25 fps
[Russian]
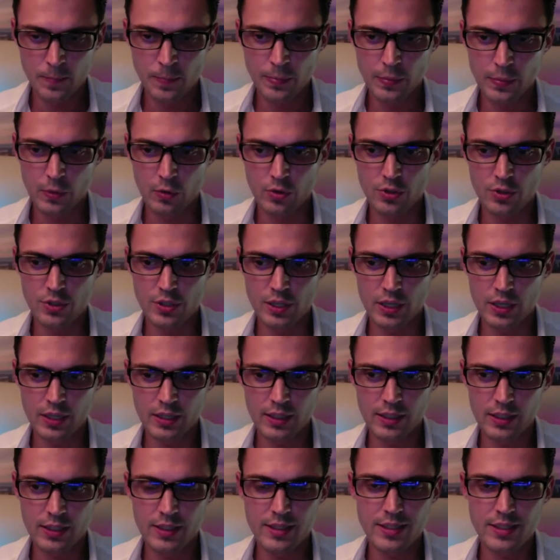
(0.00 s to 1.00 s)
то есть
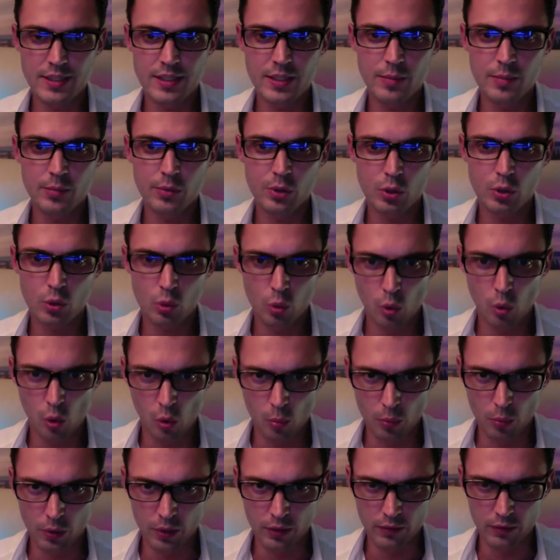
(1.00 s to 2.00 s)
это
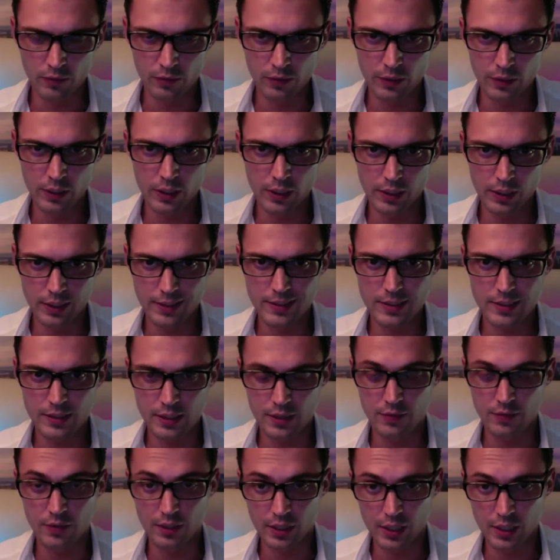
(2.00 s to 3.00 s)
симптомы ВСД,
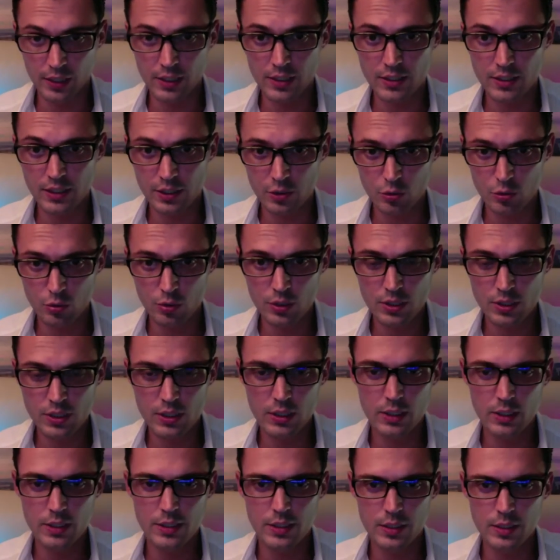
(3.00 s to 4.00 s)

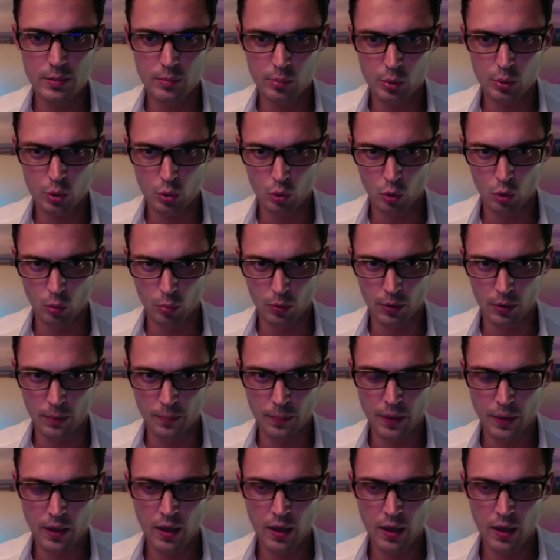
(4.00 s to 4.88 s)
вегетососудистые симптомы.